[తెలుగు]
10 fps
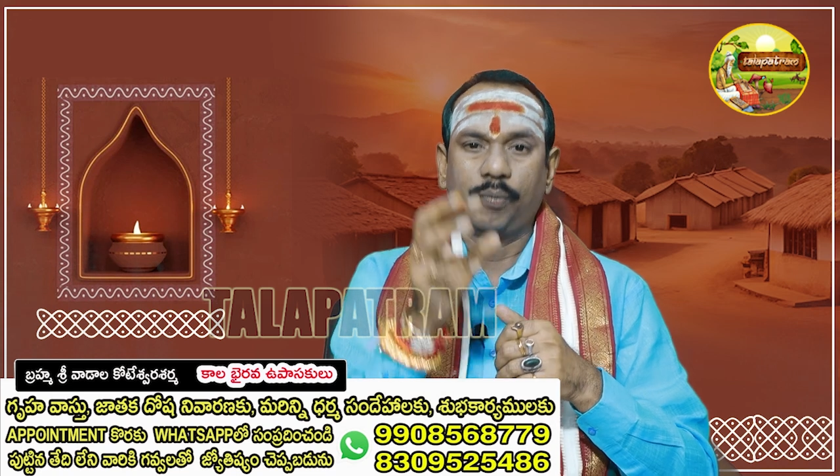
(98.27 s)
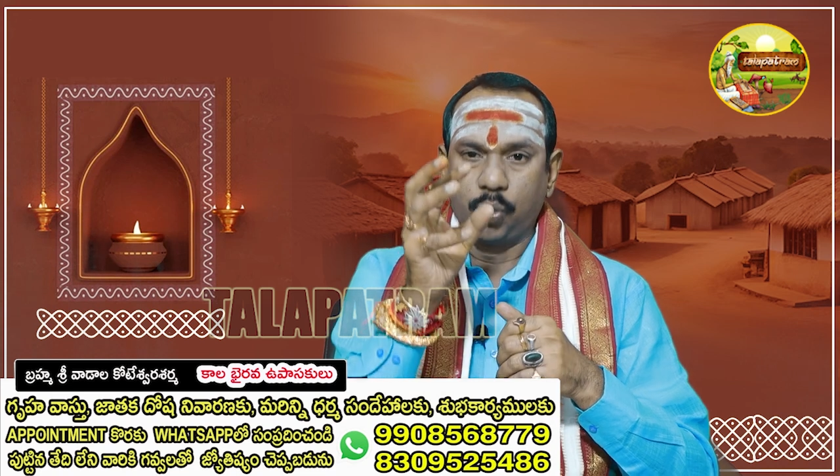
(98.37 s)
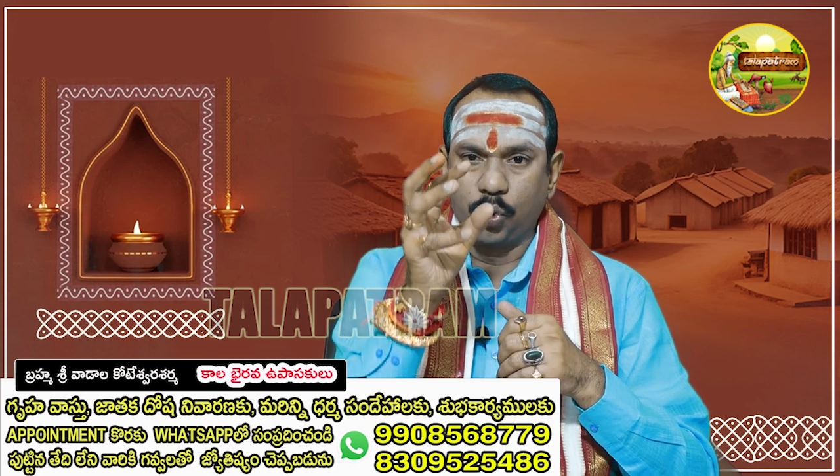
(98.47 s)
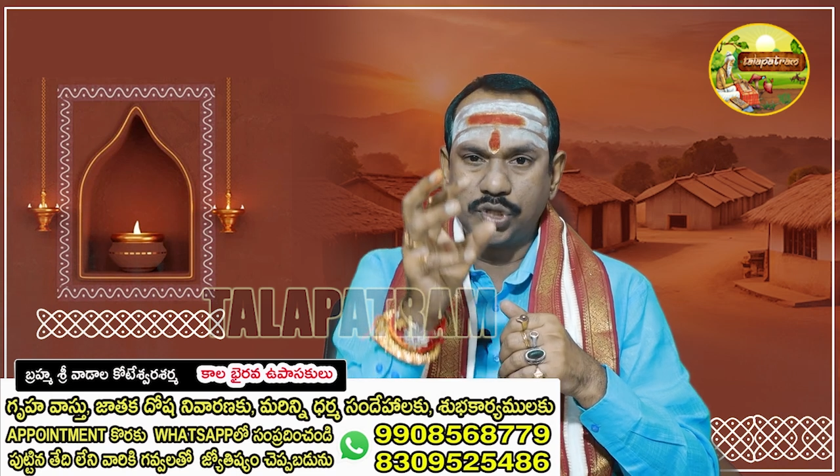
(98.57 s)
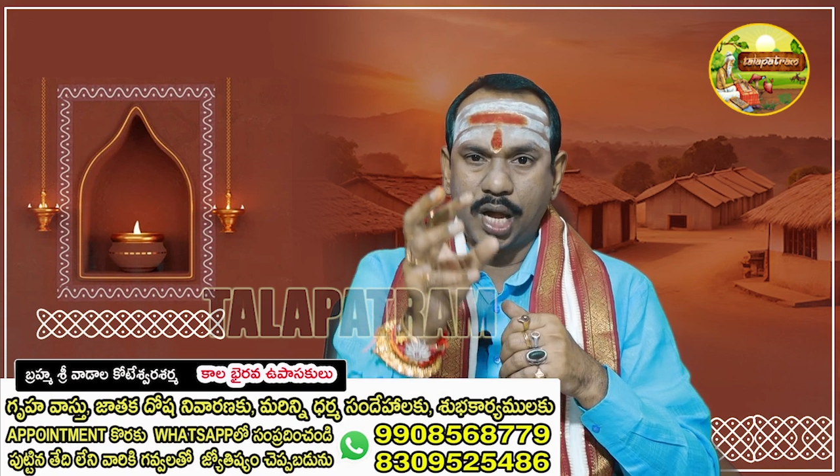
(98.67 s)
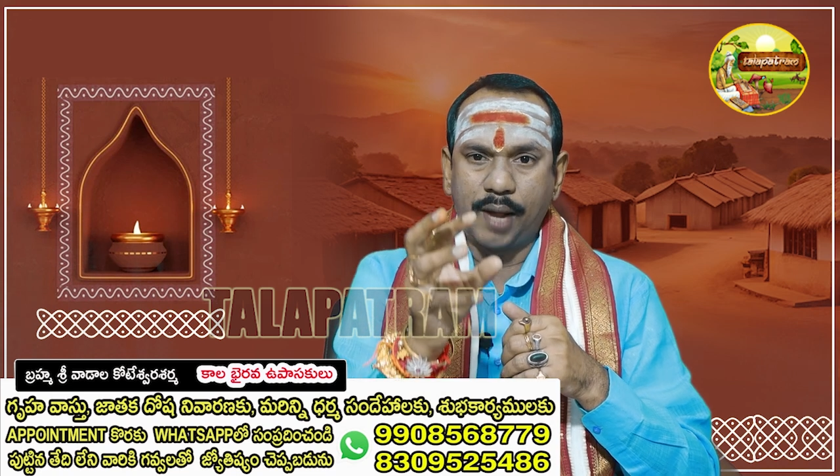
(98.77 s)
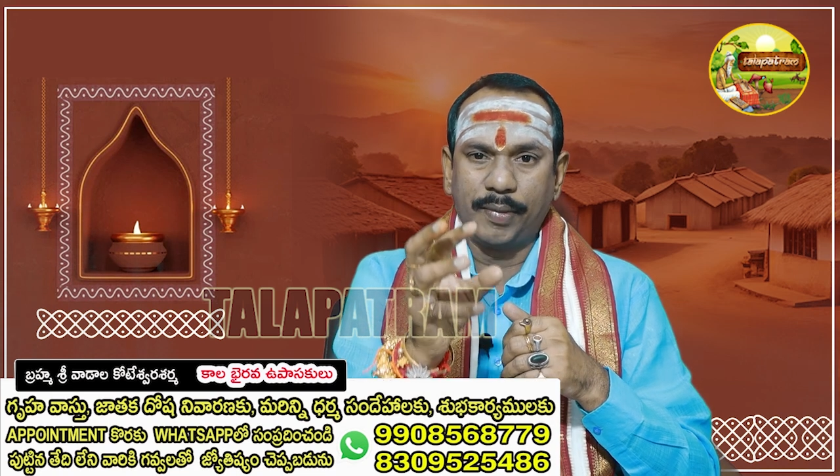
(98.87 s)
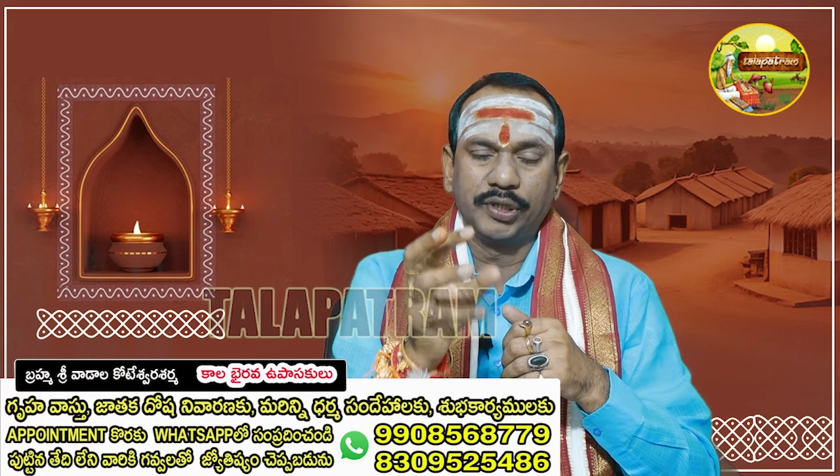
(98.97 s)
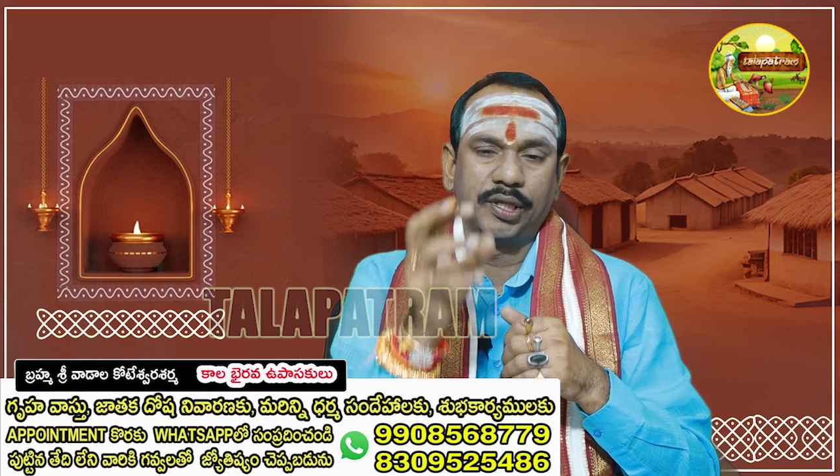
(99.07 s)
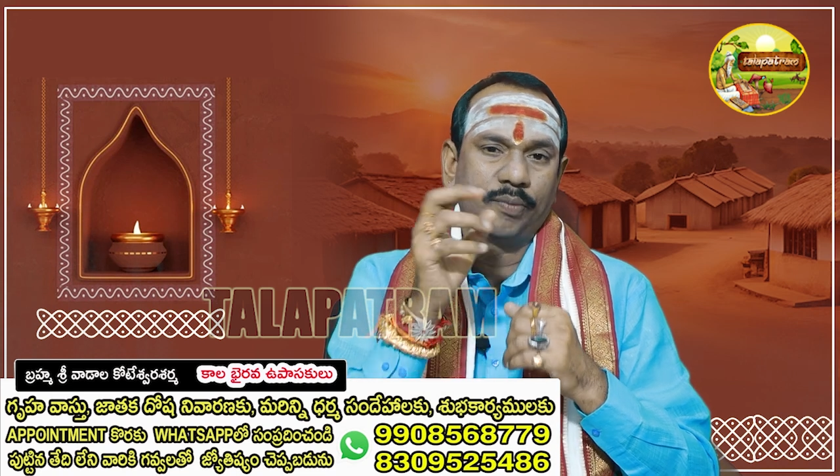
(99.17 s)
పూజా
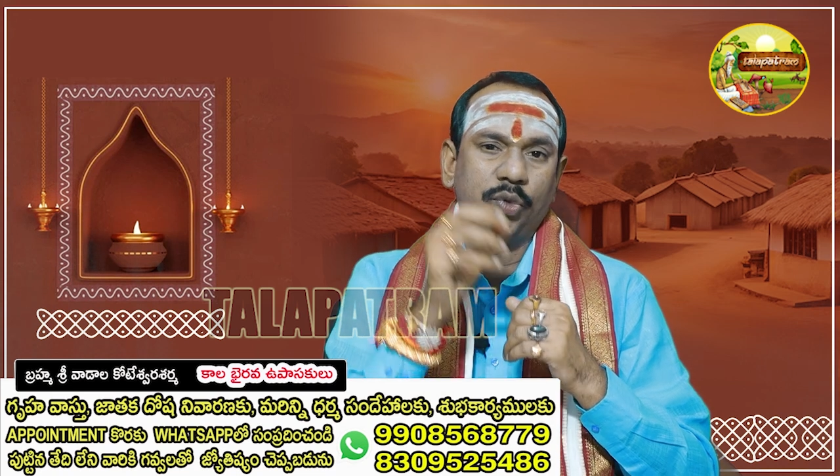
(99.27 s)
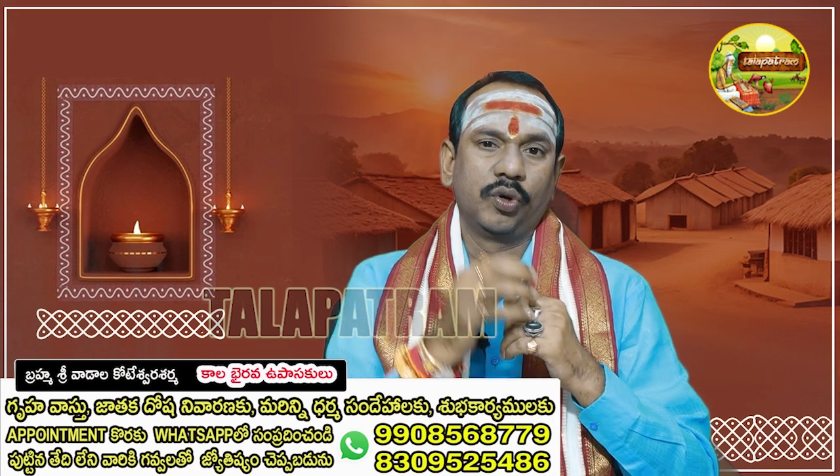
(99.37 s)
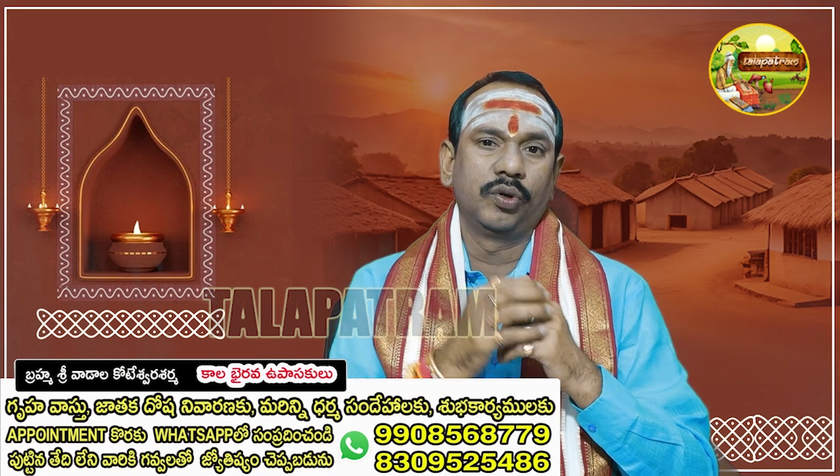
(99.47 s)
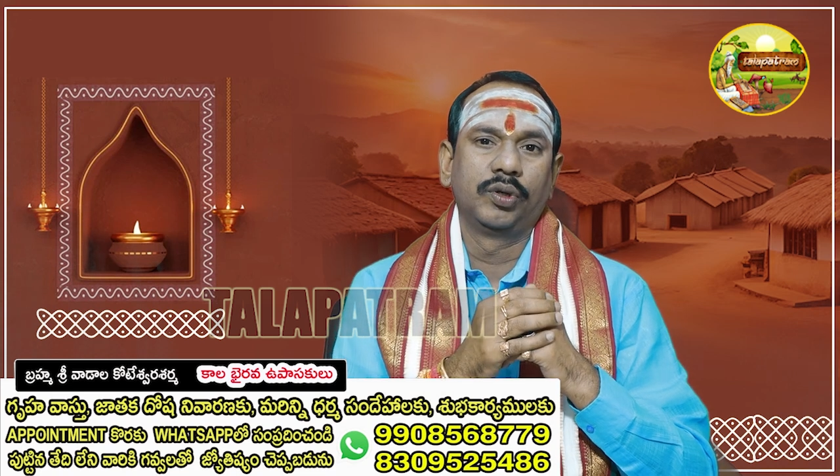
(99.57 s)
మందిరంలో